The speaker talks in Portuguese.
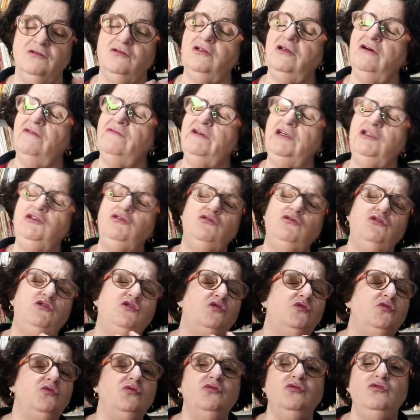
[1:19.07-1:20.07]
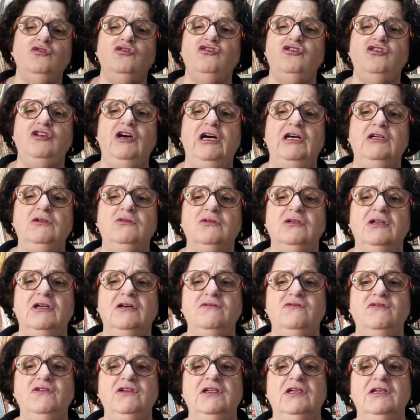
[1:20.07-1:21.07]
Tava tudo certo
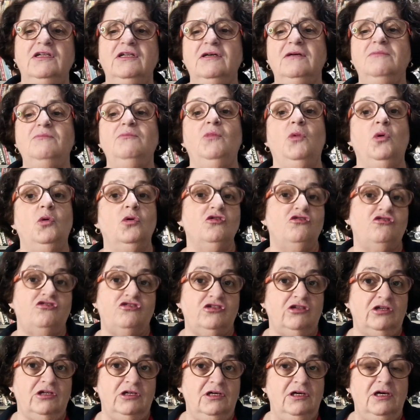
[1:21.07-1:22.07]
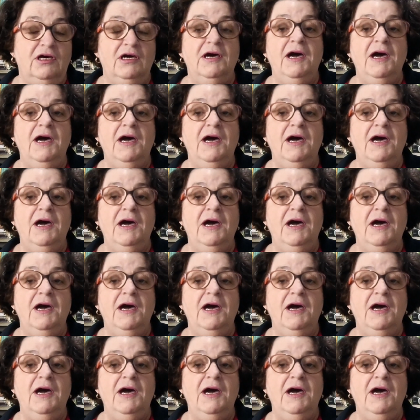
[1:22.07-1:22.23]
na vida da moça.